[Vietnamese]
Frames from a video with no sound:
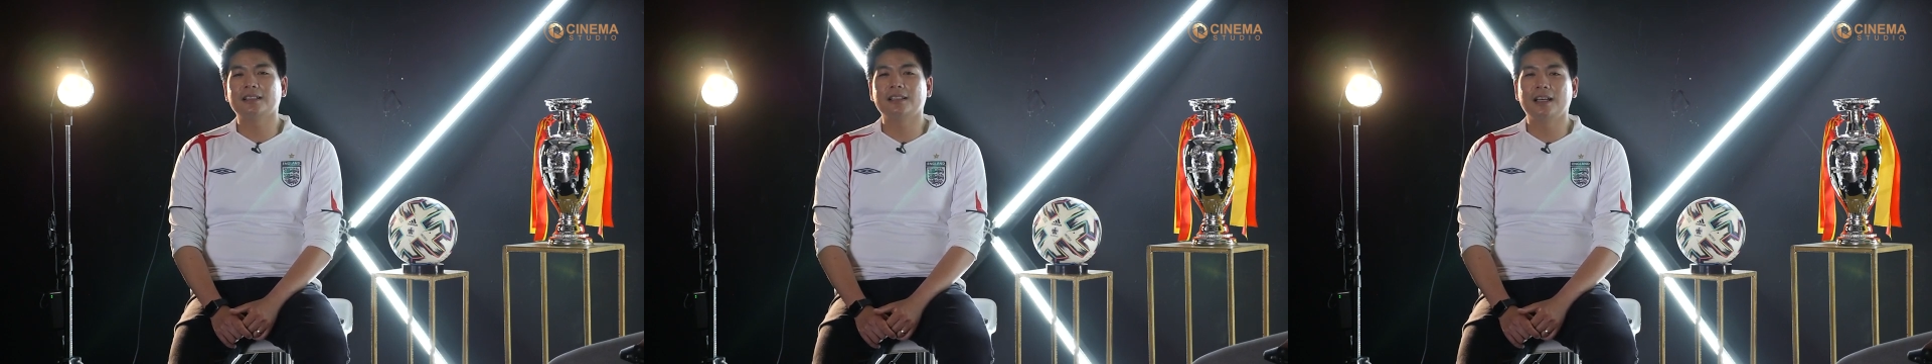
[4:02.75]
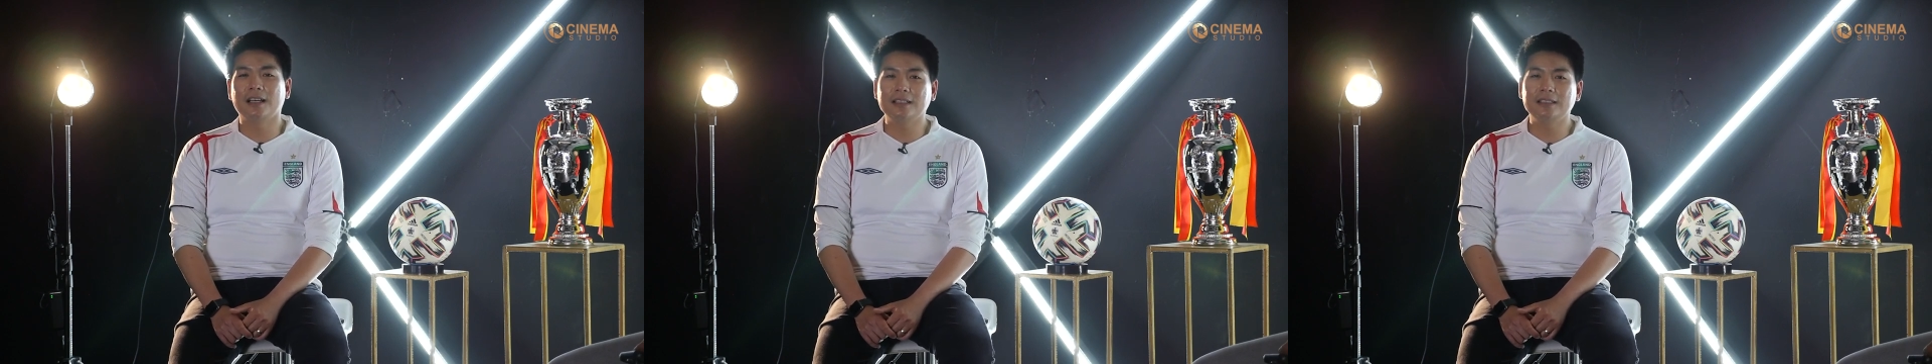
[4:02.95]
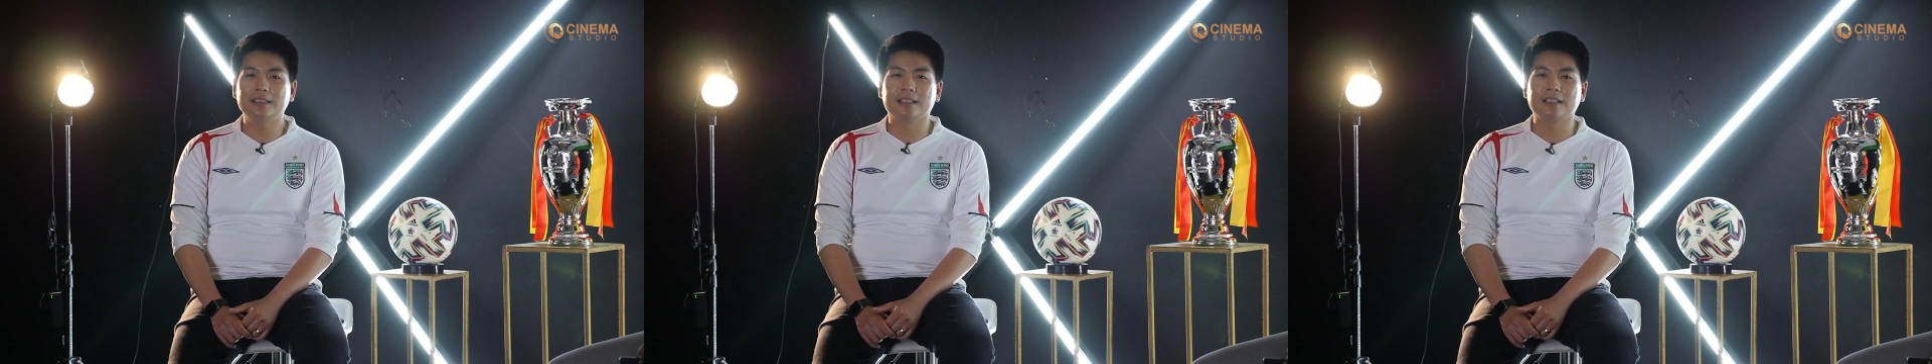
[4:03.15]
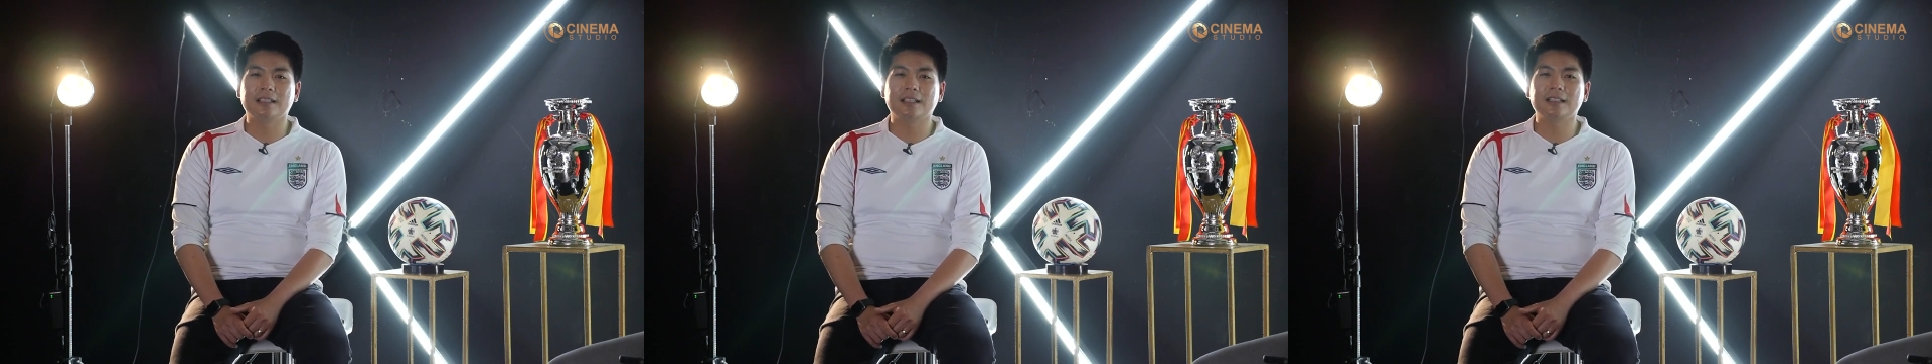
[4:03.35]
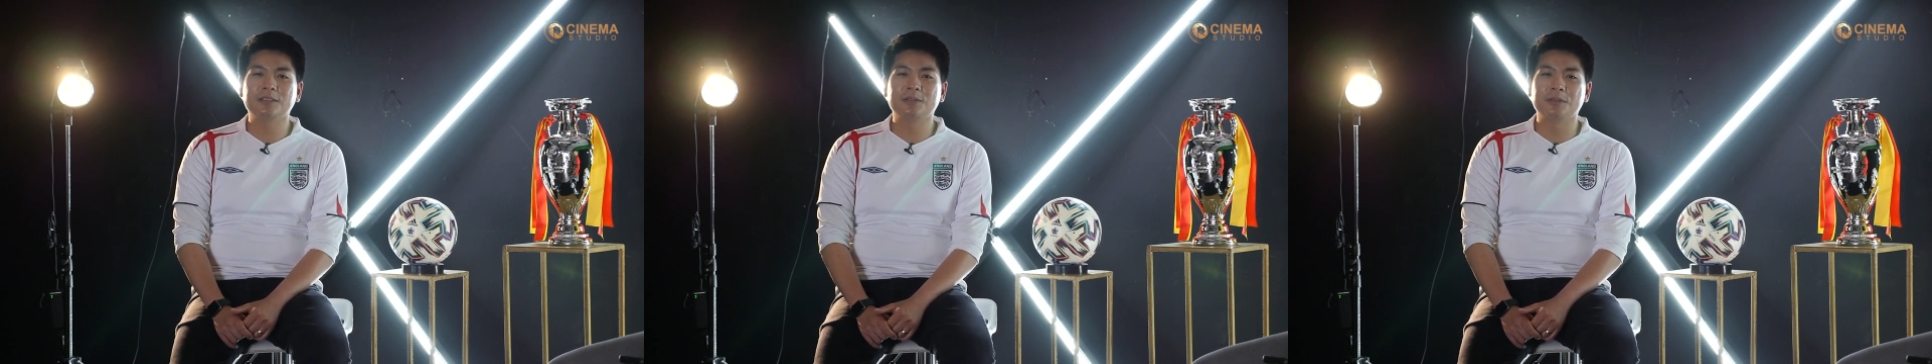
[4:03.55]
đến những
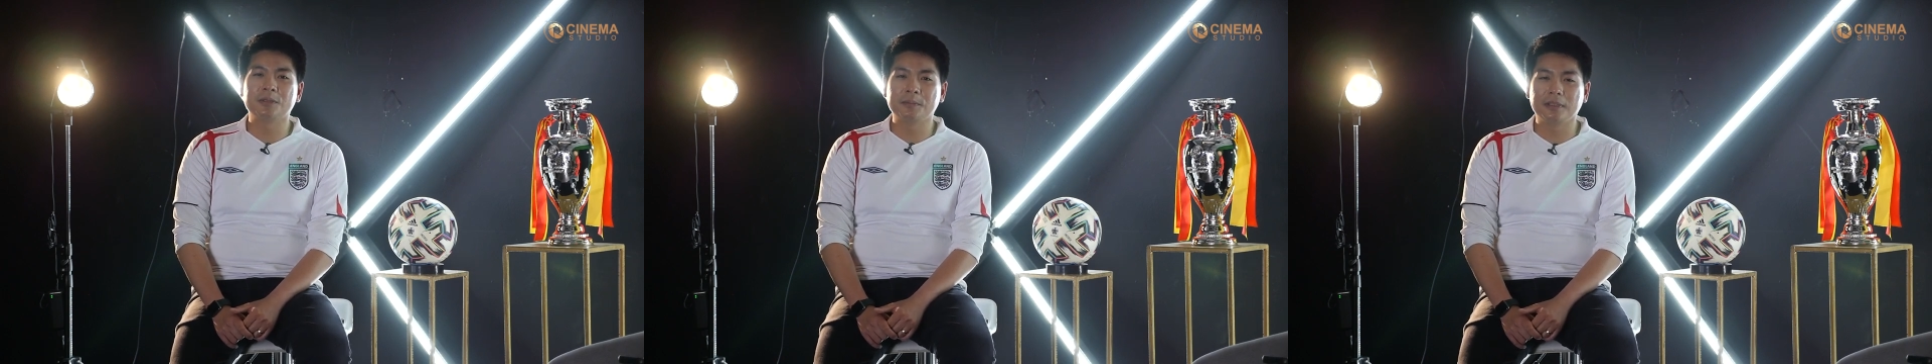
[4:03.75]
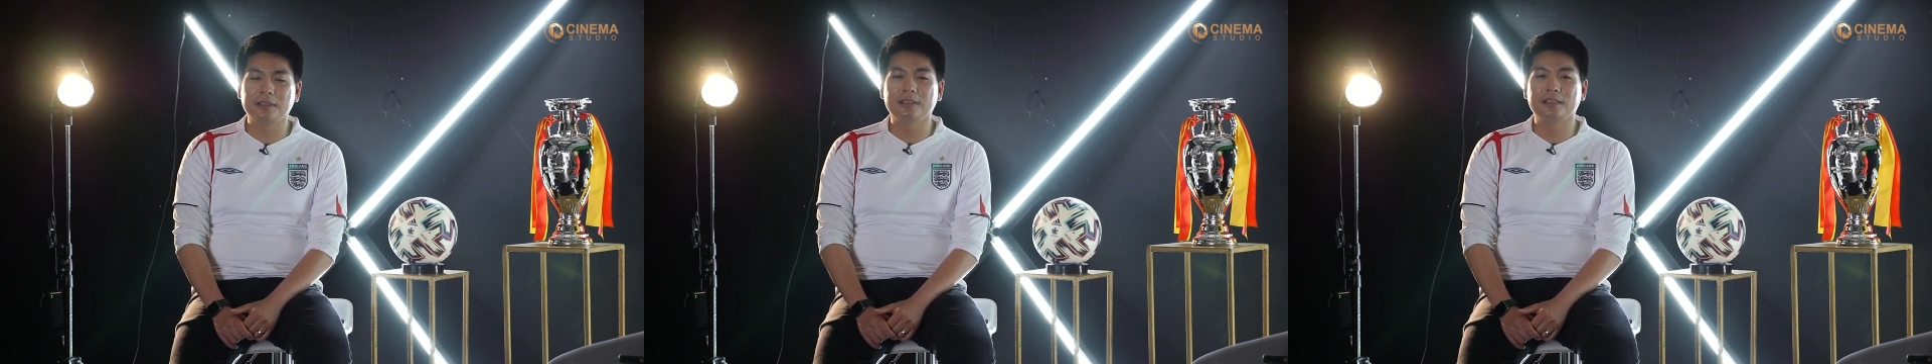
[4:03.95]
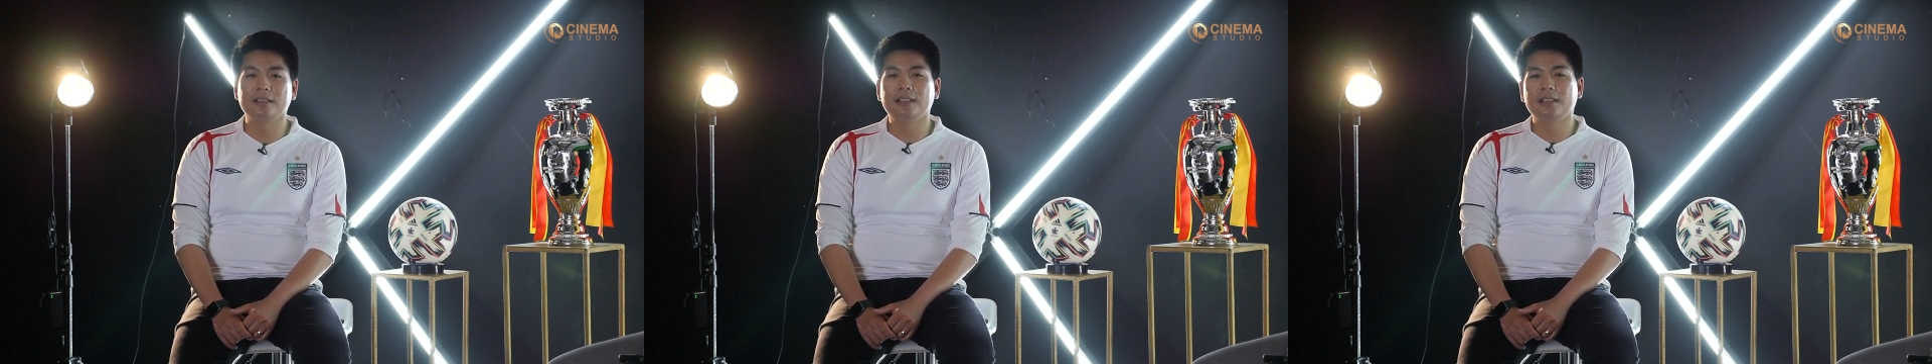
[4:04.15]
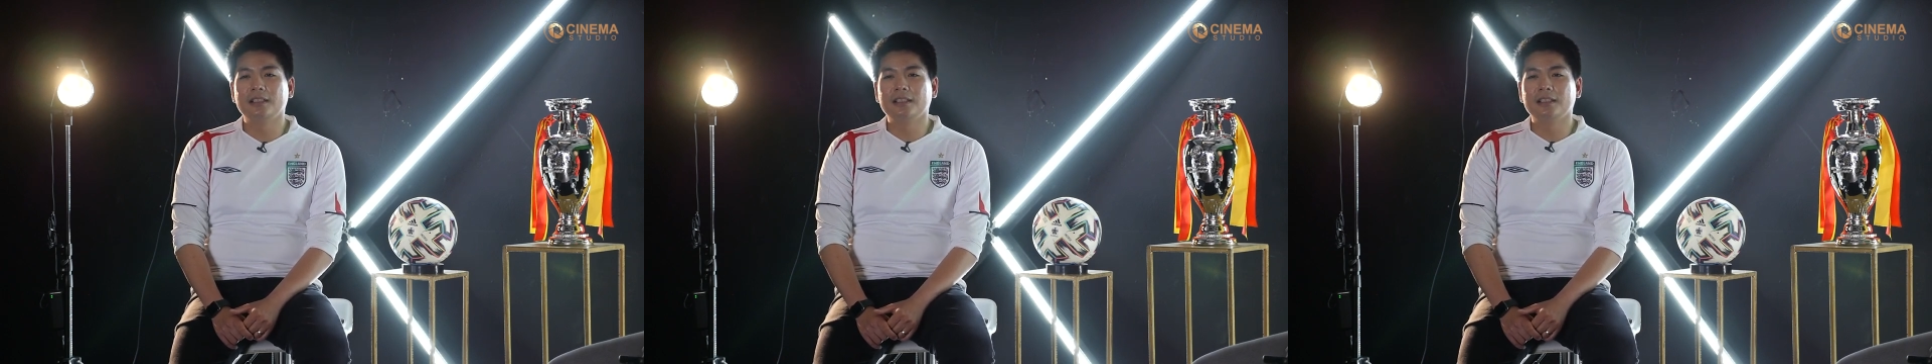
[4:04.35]
cái tournament